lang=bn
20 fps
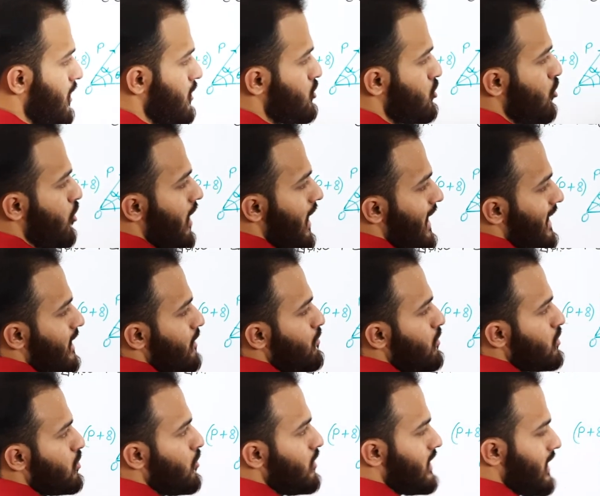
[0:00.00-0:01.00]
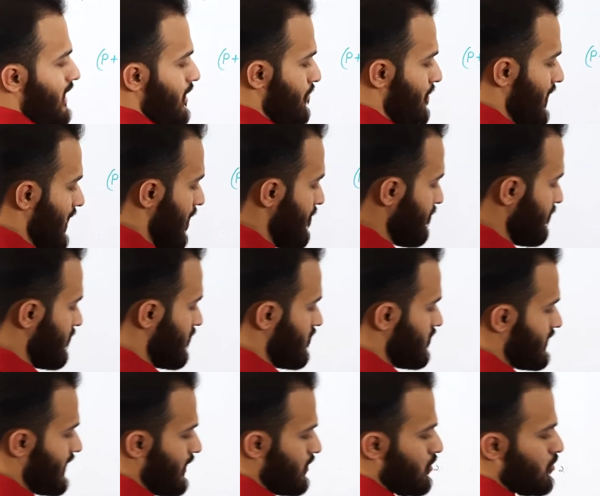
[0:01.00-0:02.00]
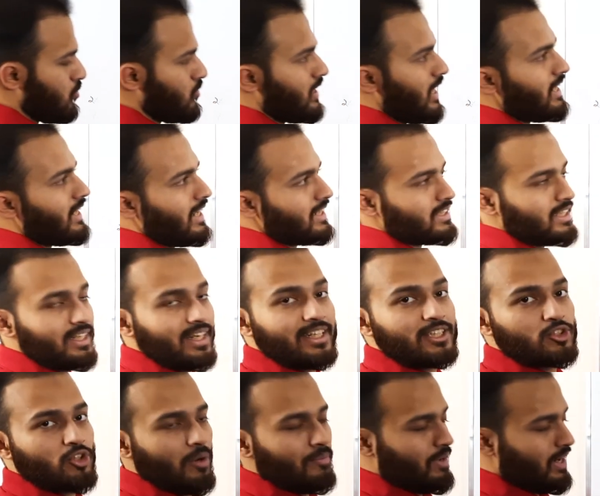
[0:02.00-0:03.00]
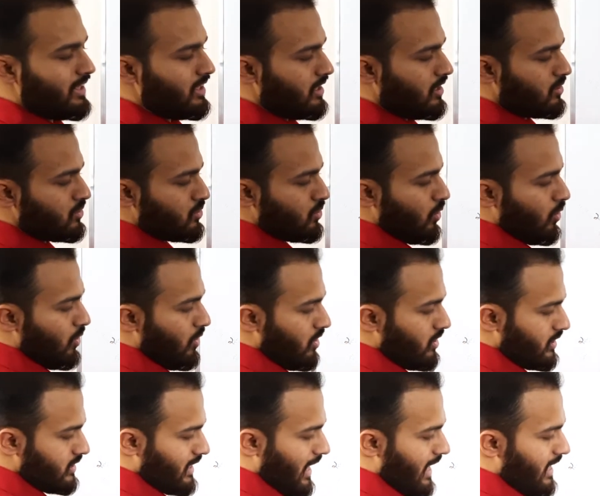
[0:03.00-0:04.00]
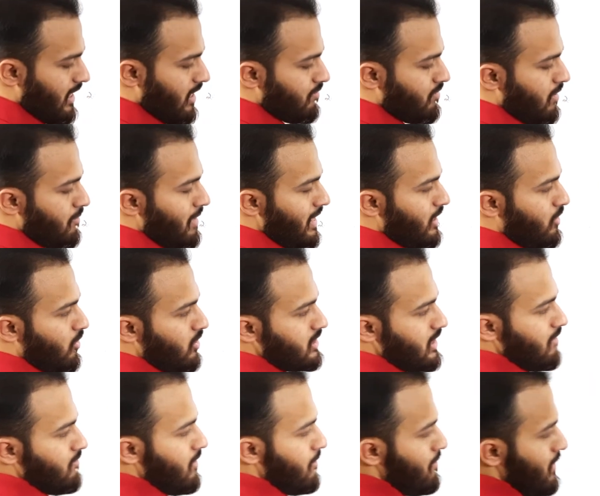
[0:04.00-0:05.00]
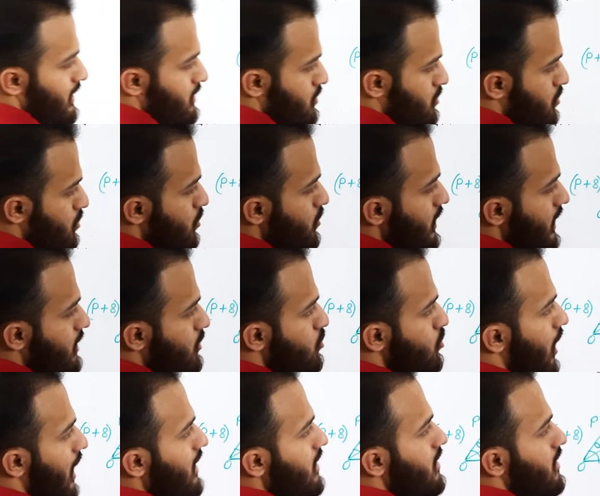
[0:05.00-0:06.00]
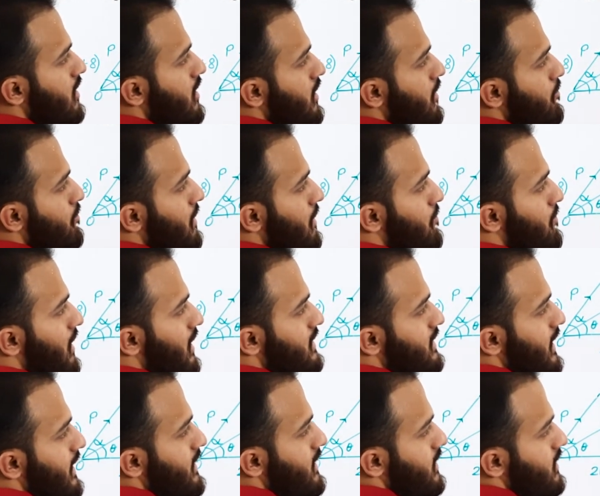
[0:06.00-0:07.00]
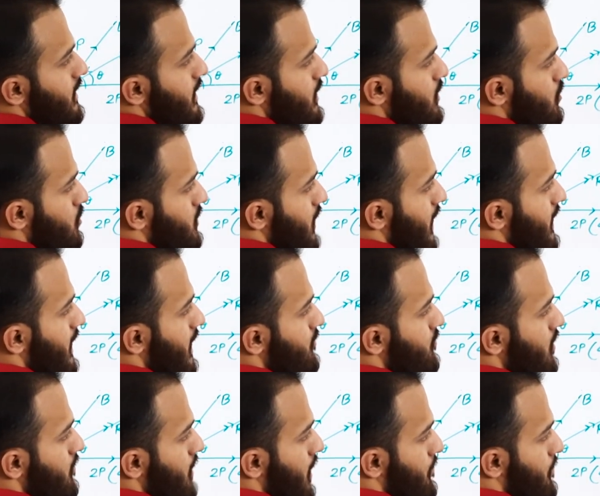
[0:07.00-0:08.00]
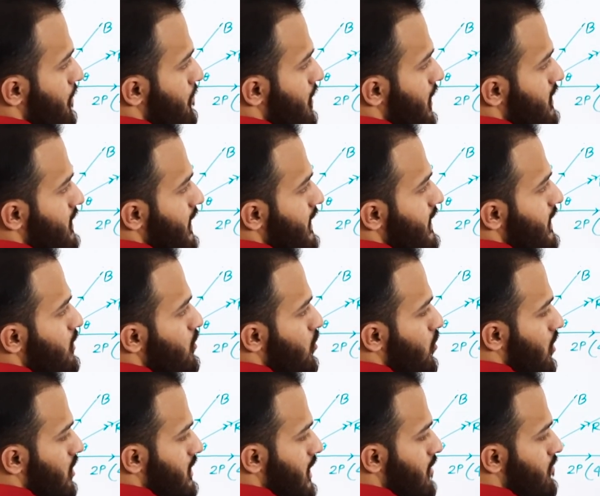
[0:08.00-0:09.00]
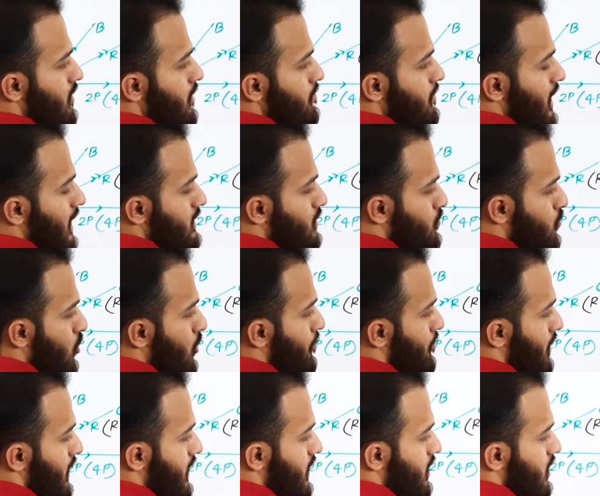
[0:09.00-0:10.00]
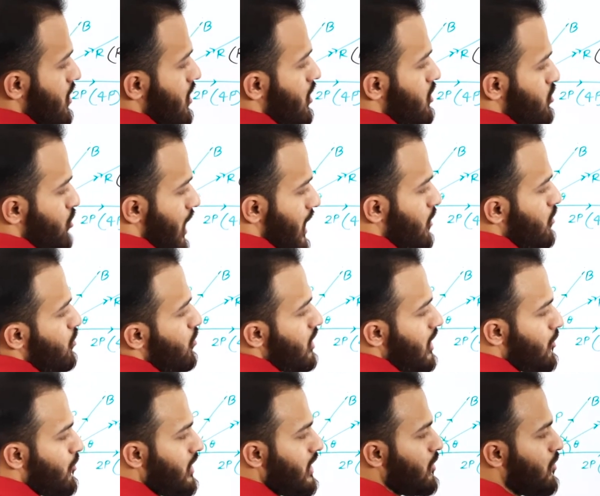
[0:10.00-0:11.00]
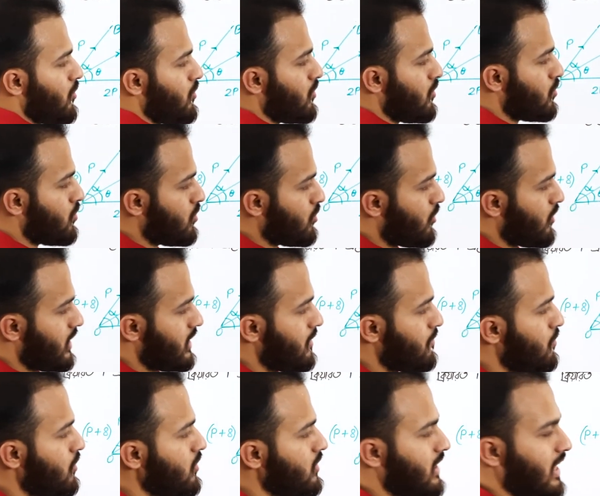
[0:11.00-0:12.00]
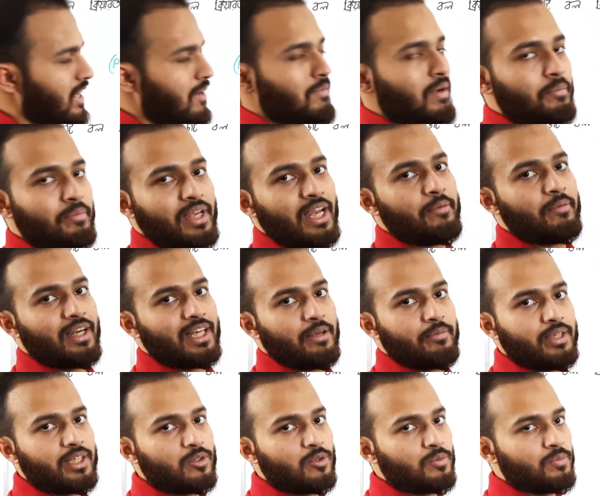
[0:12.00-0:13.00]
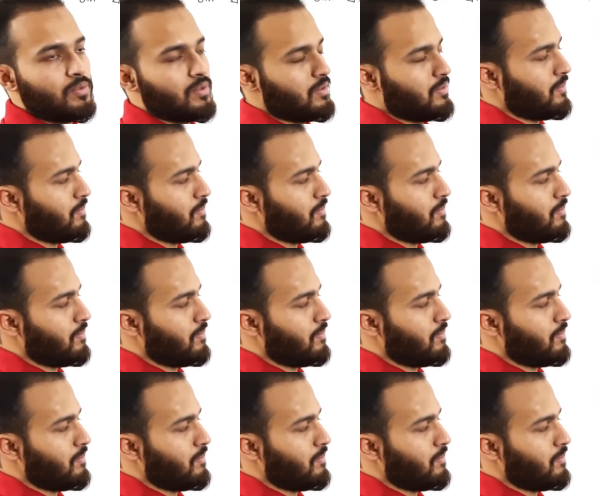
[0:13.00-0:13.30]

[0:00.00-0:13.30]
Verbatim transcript: সো এক এবং দুই থেকে পেলাম যেহেতু দুইটাই টেন থেটার সমান সো সাইন আলফা বাই কজ আলফা প্লাস টু ইকুয়াল পি প্লাস এইট ইন্টু সাইন আলফা বাই পি প্লাস এইট ইন্টু কজ আলফা প্লাস ফোর পি সো এখন কোনাকুনি গুণ গুণ করে দিব দেন আমরা পি এর মানটা বের করবো